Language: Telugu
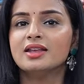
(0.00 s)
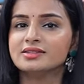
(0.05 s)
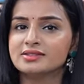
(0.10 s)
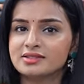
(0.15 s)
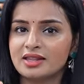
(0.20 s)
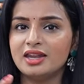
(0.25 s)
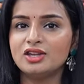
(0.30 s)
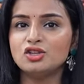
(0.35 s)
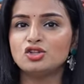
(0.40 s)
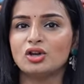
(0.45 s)

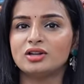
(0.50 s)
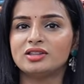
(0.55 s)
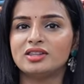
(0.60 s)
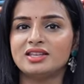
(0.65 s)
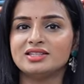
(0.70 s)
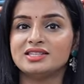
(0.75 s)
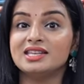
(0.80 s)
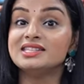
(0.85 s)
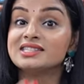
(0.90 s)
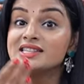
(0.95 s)
స్క్రీన్ షాట్
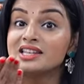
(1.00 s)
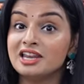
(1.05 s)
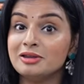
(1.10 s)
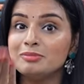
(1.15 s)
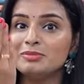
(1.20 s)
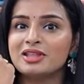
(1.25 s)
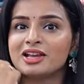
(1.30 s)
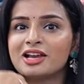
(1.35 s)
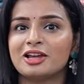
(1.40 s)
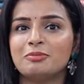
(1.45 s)
తీసి
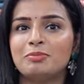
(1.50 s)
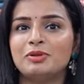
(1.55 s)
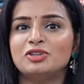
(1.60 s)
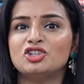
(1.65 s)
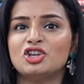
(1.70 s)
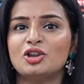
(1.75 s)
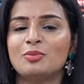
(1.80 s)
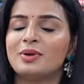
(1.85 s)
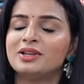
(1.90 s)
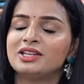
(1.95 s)
స్క్రీన్ మీద
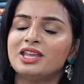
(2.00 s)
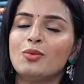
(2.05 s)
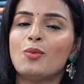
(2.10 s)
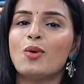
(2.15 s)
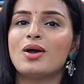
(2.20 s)
కనిపించే నెంబర్కి